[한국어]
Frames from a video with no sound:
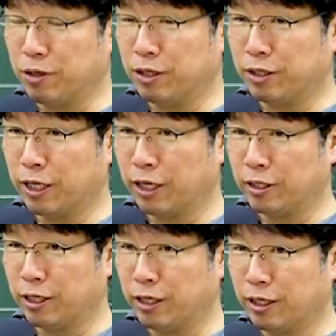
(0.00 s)
면을 따게
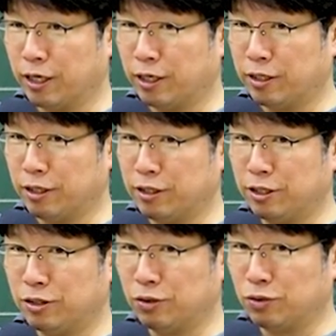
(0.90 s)
되니까
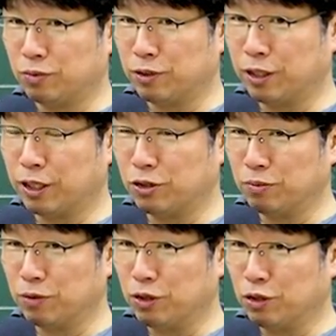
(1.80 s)
현실적으로 좀 여러 가지
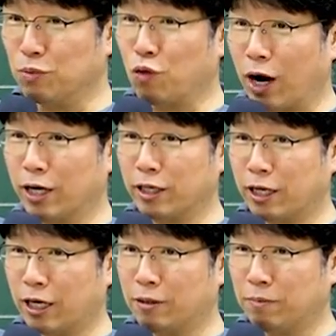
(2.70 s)
좀 너무
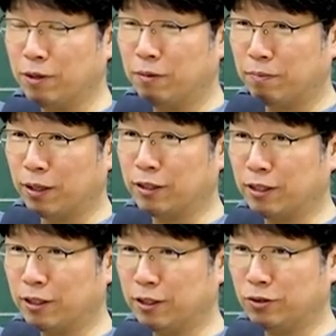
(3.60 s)
과하다라는
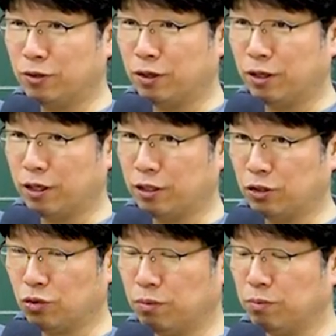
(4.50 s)
판단이 든 거죠. 그래서
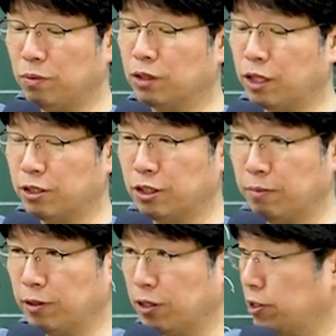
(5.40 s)
제가 또몇해 전에
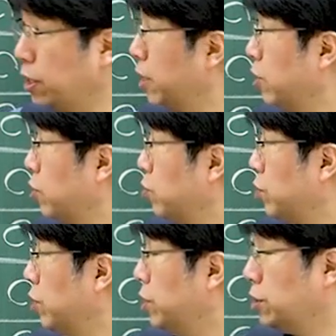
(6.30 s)
몇 해 전에
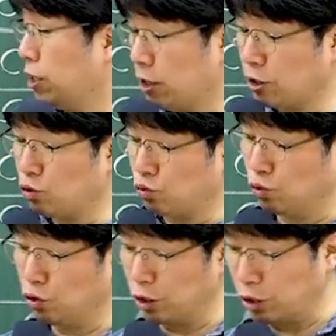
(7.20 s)
견인차를 다시
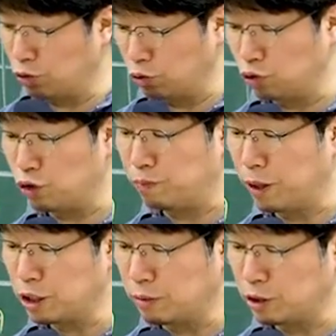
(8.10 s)
둘로 나눠주고
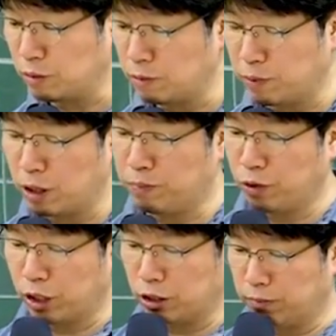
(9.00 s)
뒷페이지에 보시면
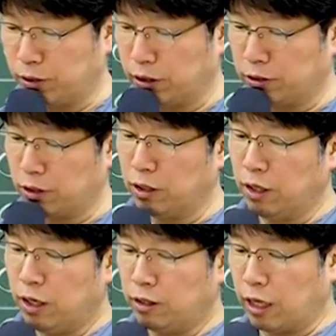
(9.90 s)
별표가 있습니다. 그래서
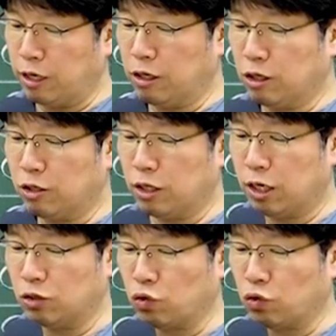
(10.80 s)
대형과